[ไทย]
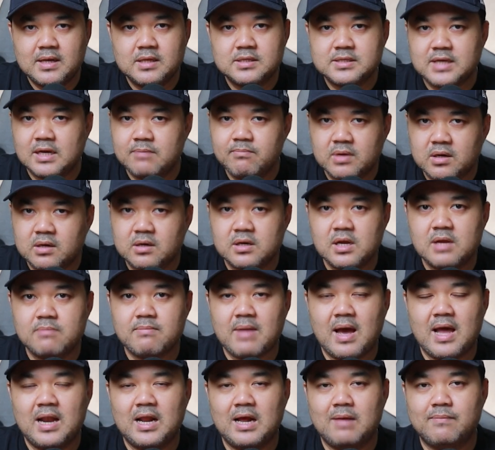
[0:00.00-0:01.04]
แมนใช้มาเรื่อย
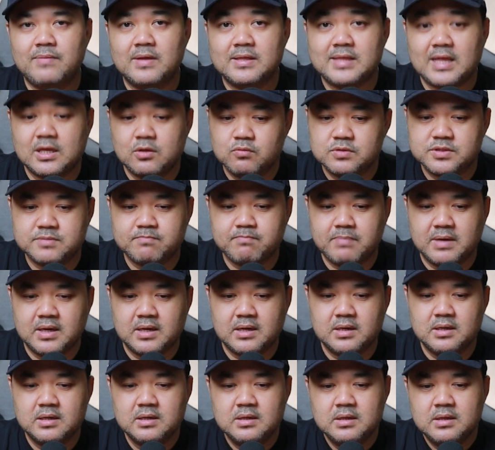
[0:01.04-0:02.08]
มาเลยครับตั้งแต่อยู่สเปอ
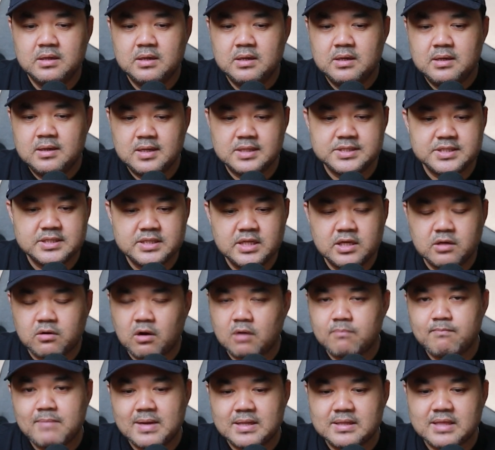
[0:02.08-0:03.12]
ร์ และสิ่งที่ร
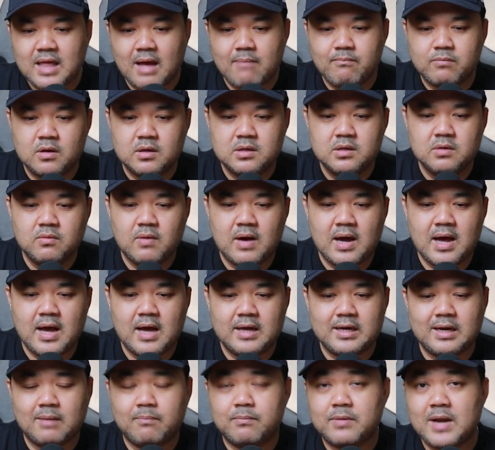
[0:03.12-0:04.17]
อดแมนทำก็คือว่า
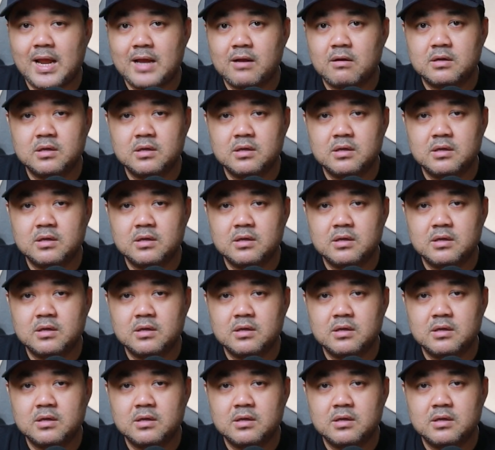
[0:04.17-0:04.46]
อันดับแรก